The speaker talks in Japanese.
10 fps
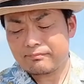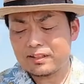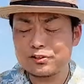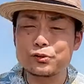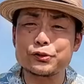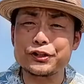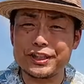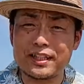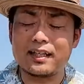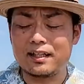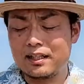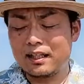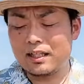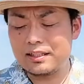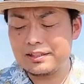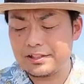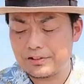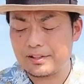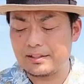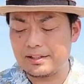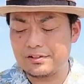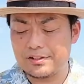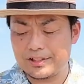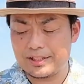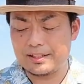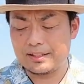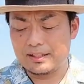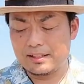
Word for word: その父が肺気腫で入院し、